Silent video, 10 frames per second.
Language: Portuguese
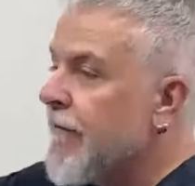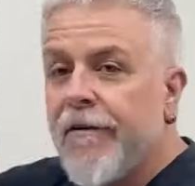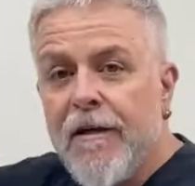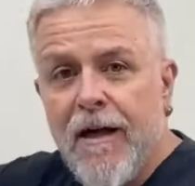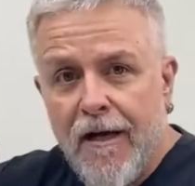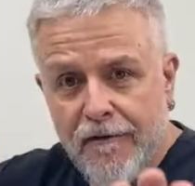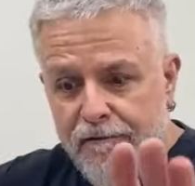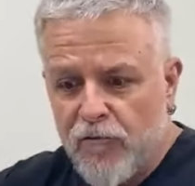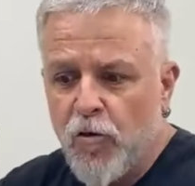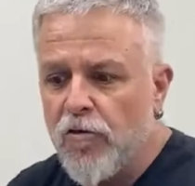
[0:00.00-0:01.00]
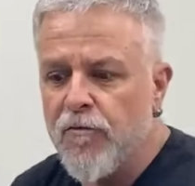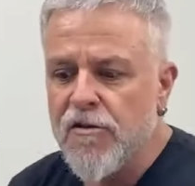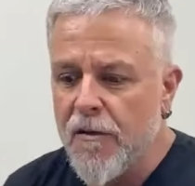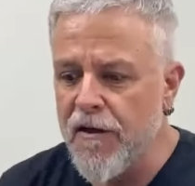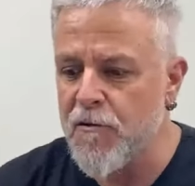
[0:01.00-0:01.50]
Vem cá, todo
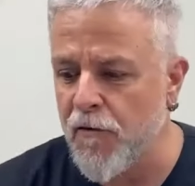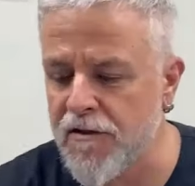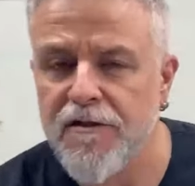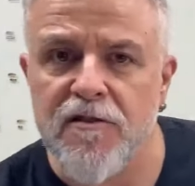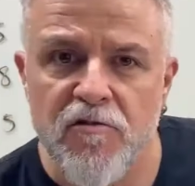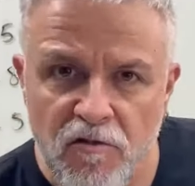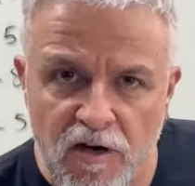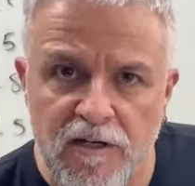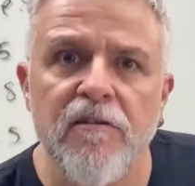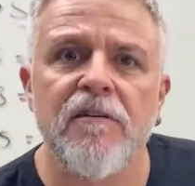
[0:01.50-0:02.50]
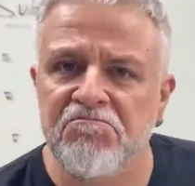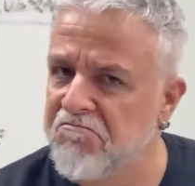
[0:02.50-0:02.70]
mundo sabe a resposta desse, concorda?